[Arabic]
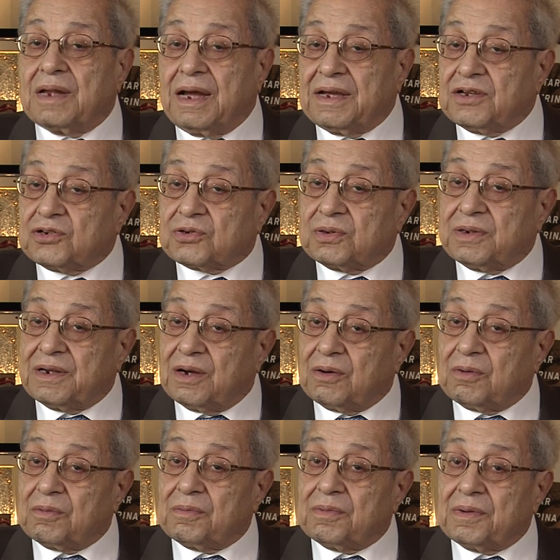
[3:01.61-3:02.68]
نعيش
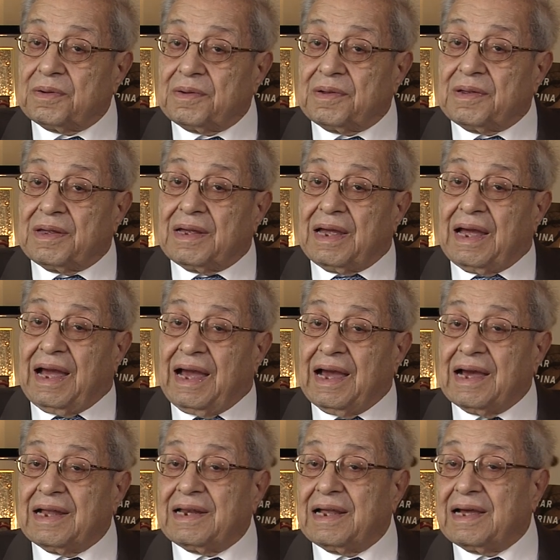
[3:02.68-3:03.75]
اليوم
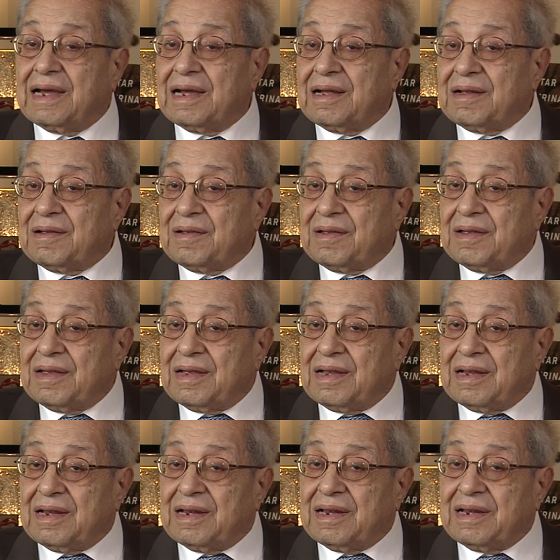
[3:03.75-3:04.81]
حالة
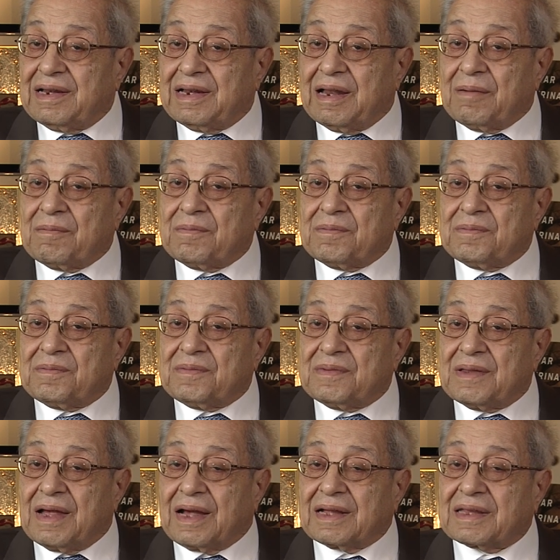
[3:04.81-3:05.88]
لم
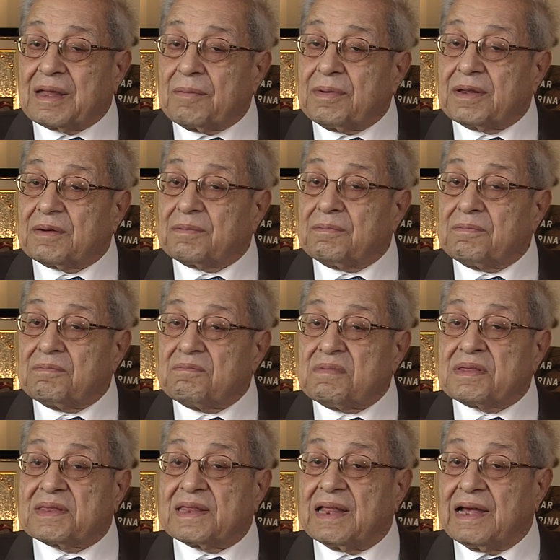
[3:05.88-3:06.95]
نختبر
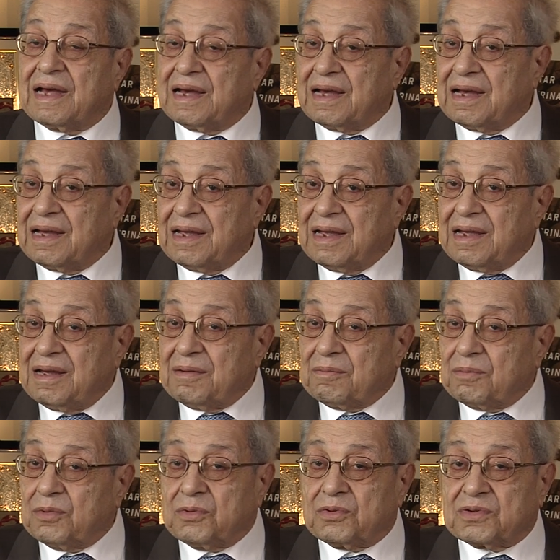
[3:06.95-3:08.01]
مثلها
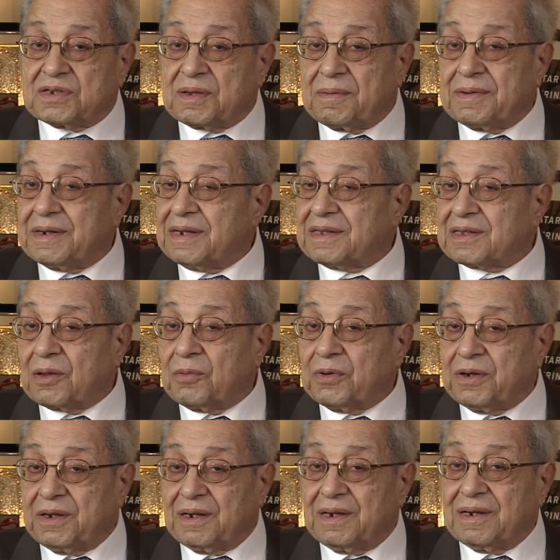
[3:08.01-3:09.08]
منذ زمن
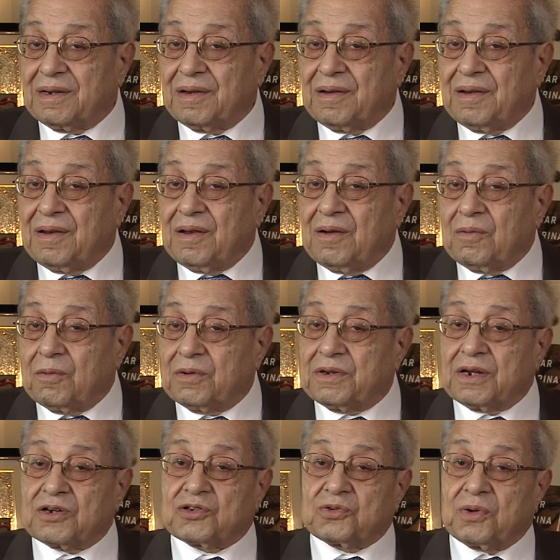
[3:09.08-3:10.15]
طويل
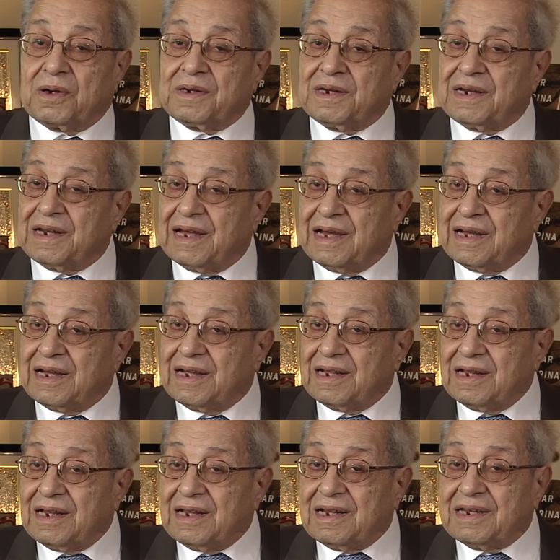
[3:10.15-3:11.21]
ونرجو أن لا
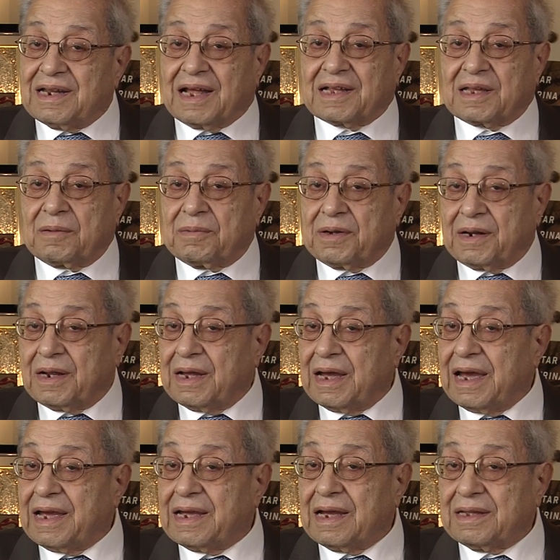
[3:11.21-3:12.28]

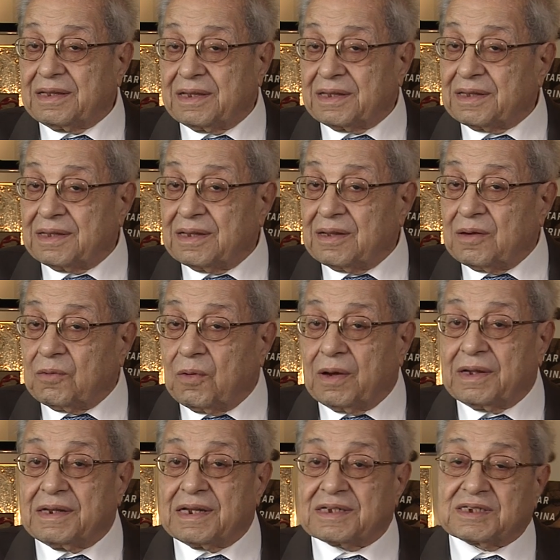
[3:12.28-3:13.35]
نختبرها أيضا
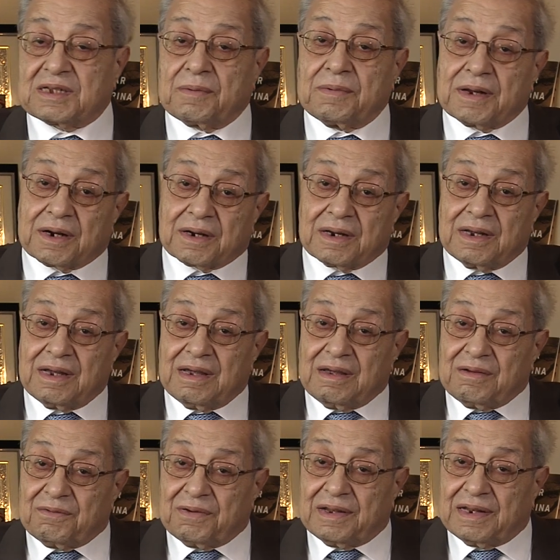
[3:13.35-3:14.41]
وأن نستمر
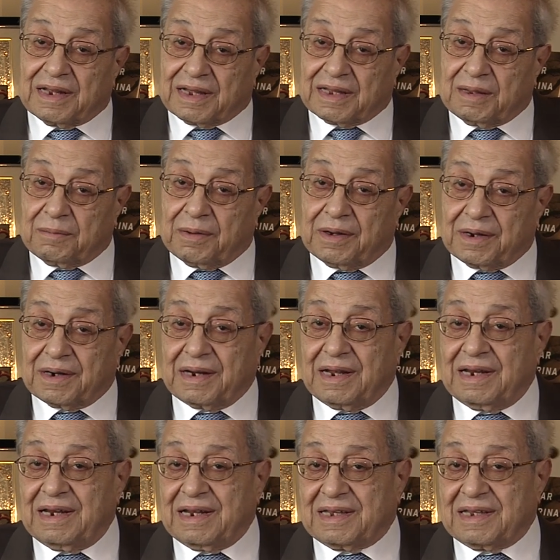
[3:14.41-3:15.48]
في الاختبار
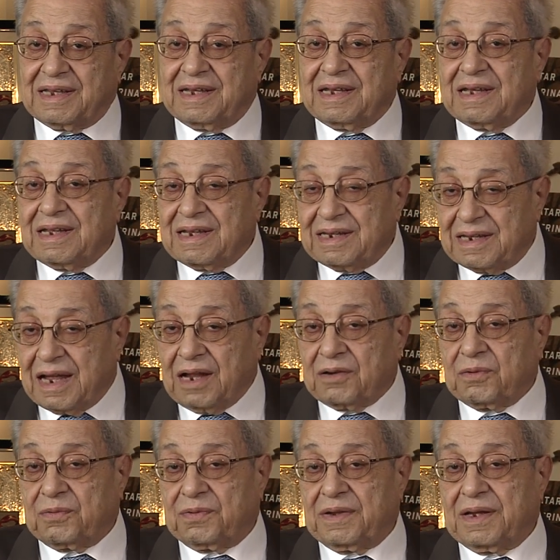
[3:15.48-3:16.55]
التي
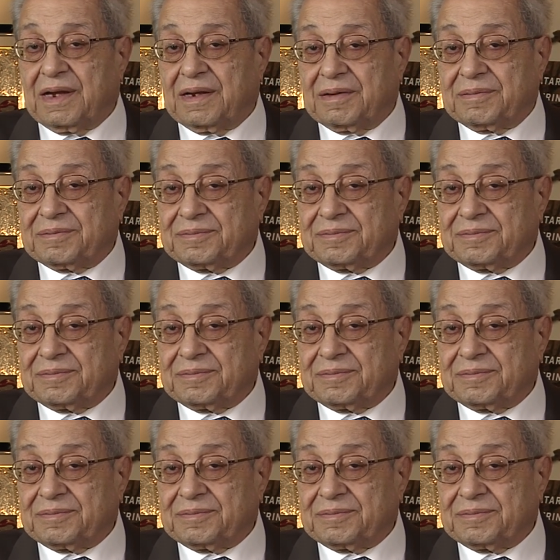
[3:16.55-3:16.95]
نحن فيها